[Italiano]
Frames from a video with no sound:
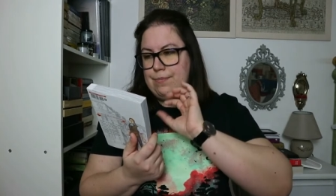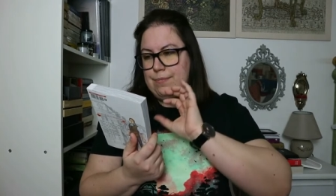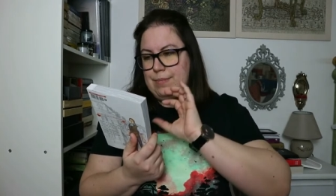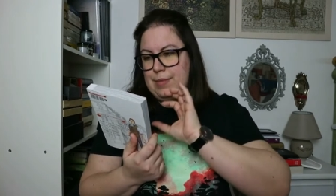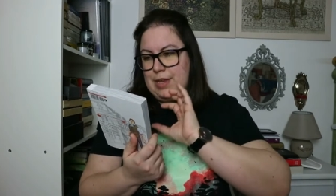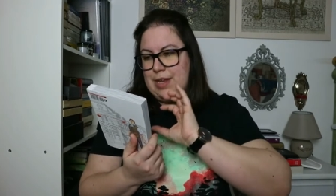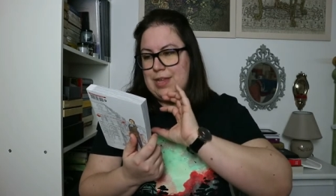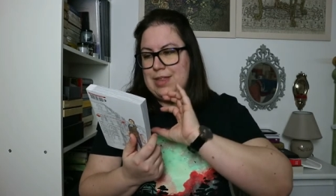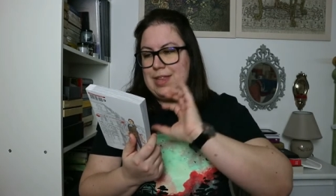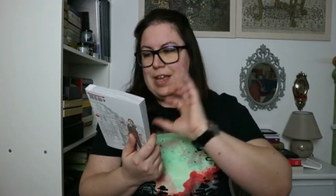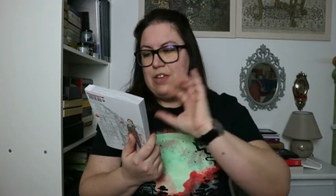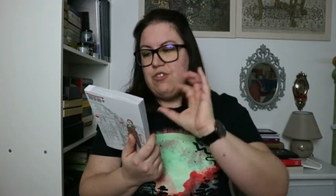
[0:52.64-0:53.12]

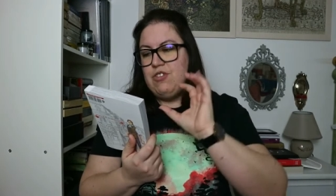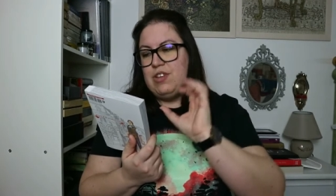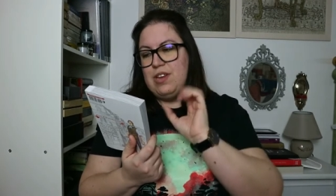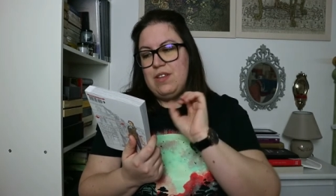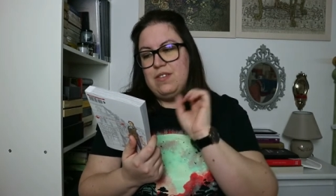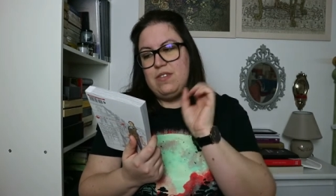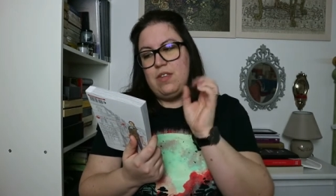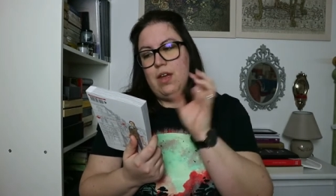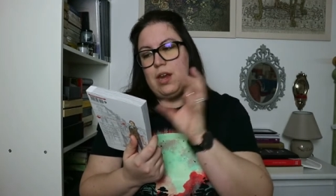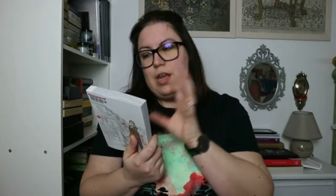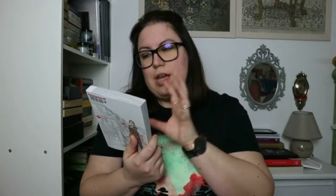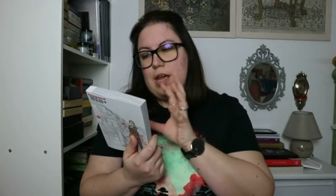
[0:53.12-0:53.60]

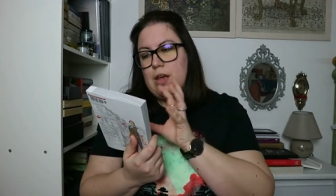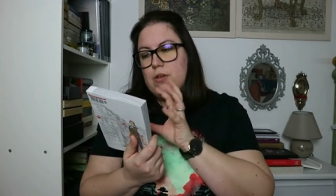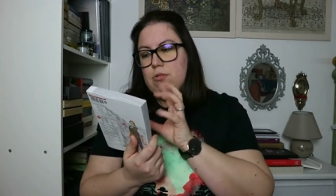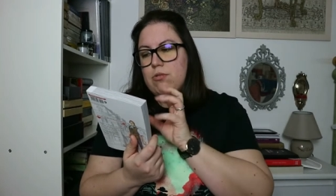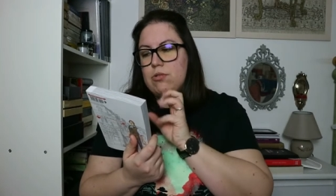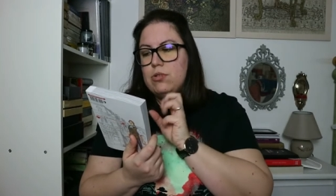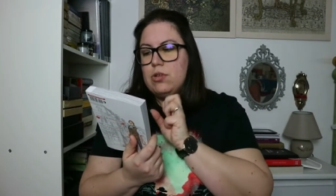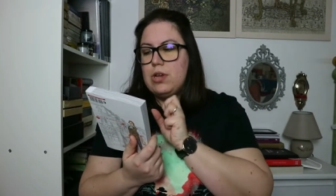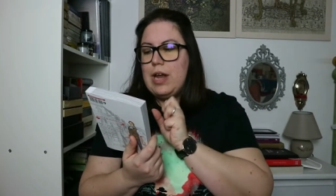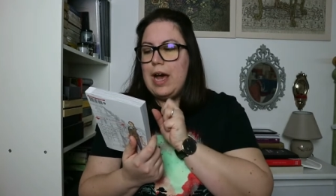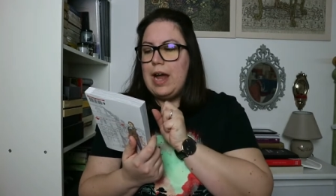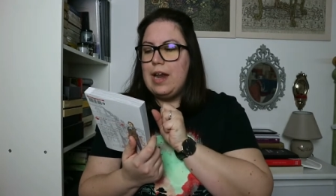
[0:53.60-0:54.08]
l'indagine storica e
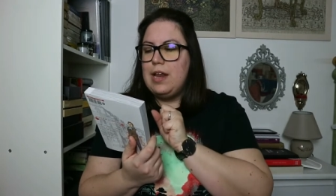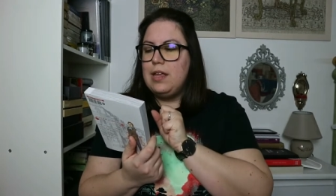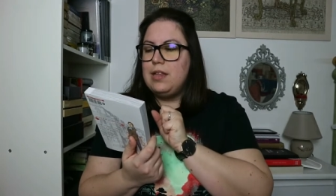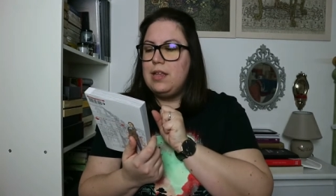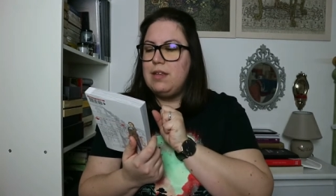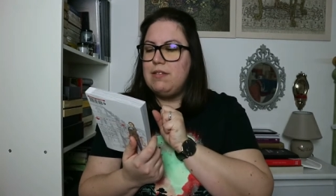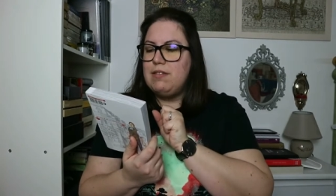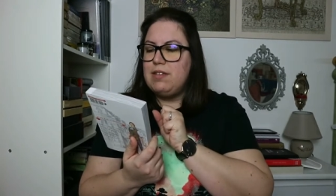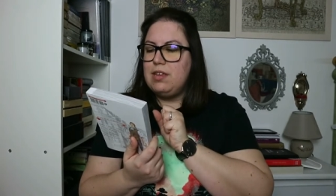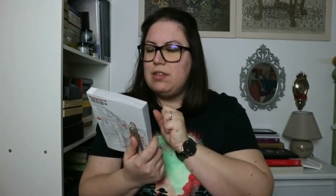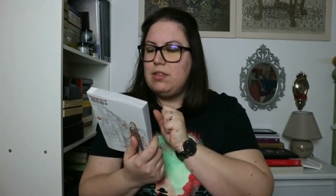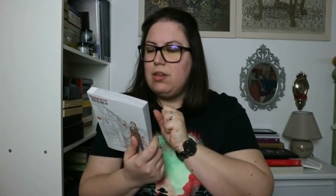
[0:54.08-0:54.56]
culturale è
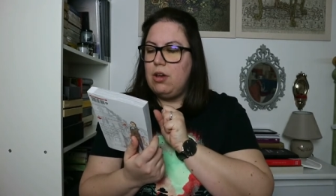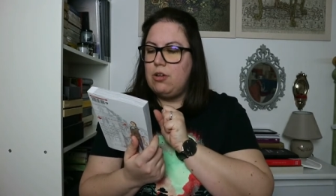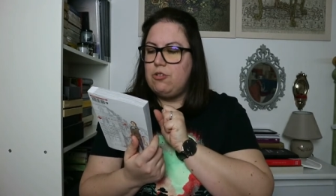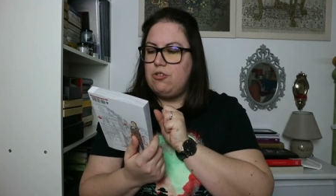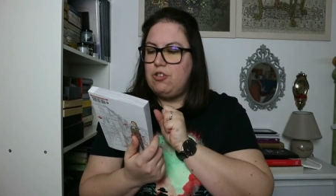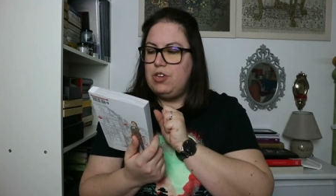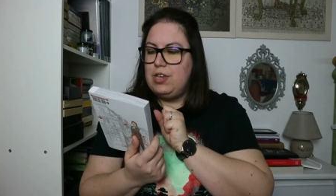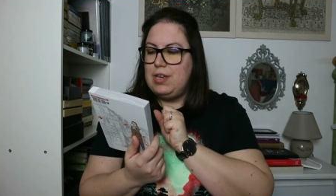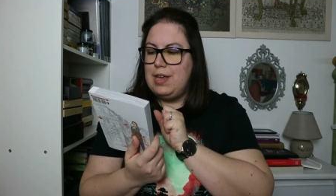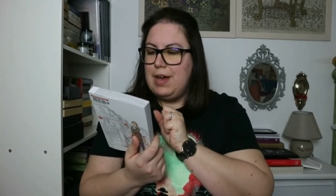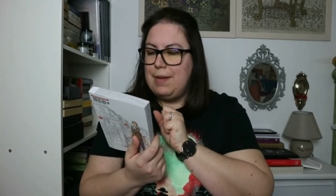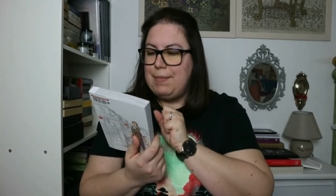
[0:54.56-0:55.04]
di
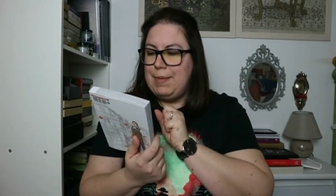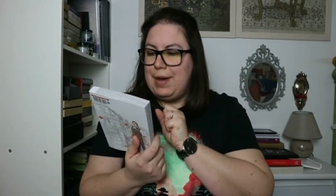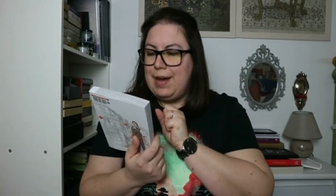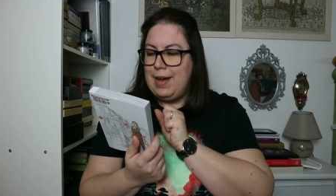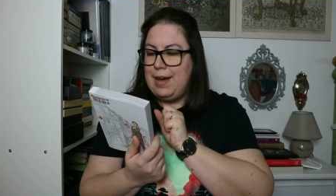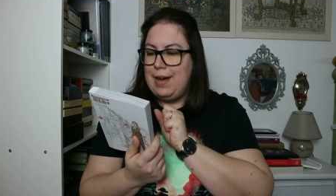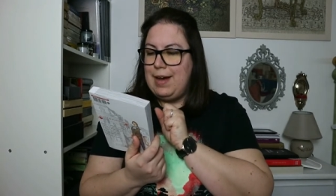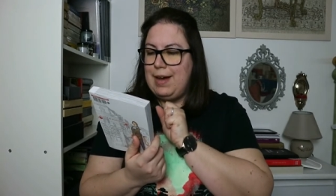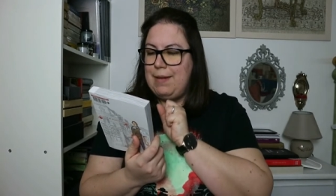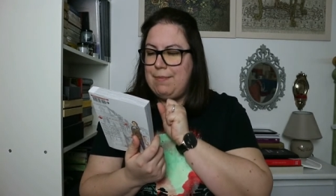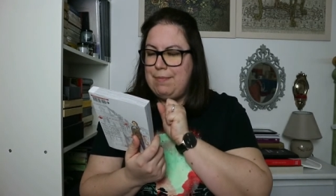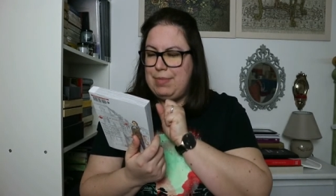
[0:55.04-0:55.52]
Satoshi
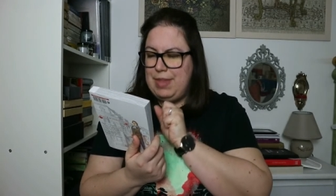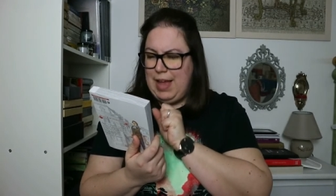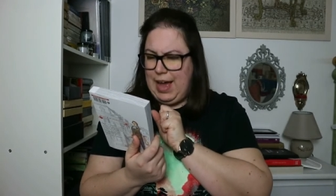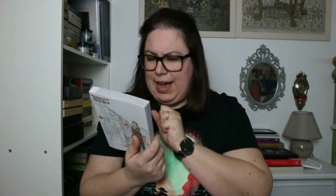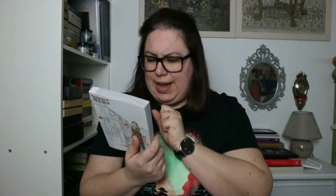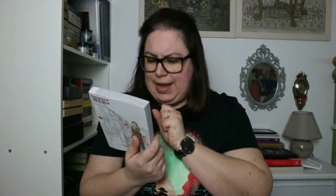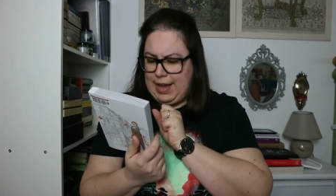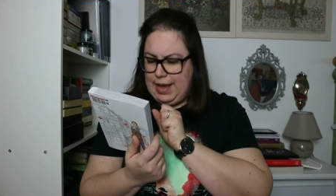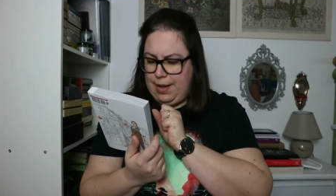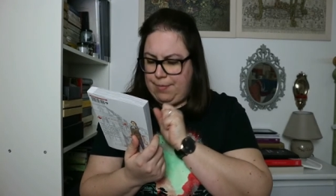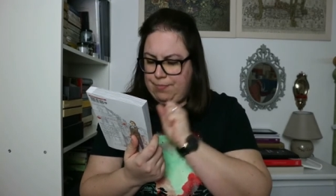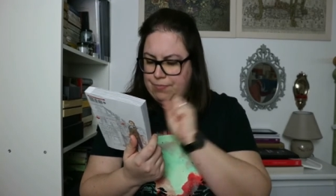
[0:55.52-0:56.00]

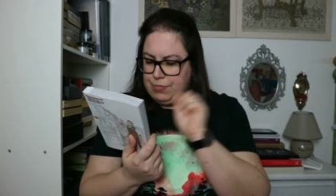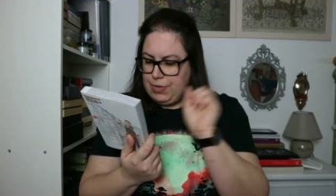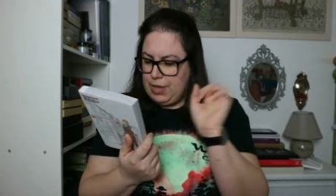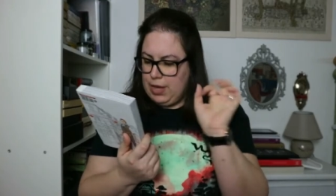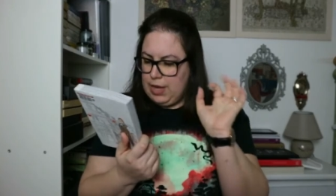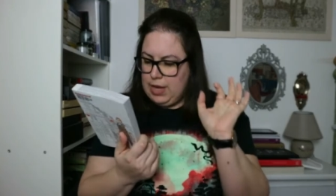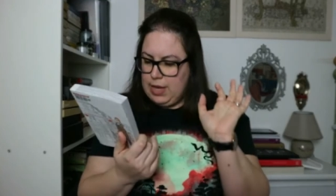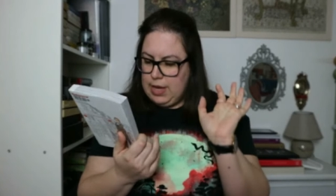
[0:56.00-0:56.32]
Yamanaka